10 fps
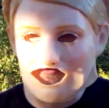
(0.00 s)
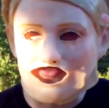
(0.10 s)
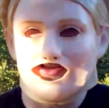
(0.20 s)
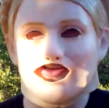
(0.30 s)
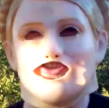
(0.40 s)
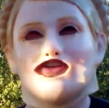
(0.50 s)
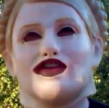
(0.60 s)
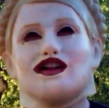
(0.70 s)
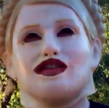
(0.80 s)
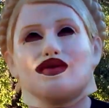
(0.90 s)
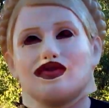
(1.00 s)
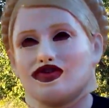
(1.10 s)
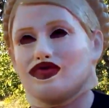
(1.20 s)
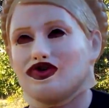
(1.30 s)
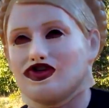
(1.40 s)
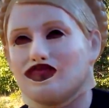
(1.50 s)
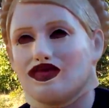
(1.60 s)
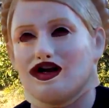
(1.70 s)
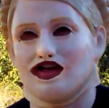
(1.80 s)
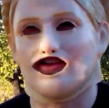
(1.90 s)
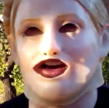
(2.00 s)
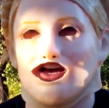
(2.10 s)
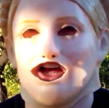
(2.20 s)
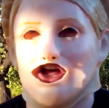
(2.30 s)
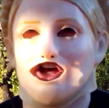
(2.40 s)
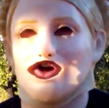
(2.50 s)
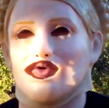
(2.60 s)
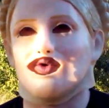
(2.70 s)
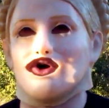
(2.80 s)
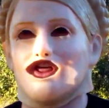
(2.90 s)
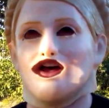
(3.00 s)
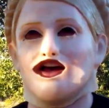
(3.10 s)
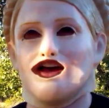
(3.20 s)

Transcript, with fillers: приложить к голове, потому что очень болело. Вот.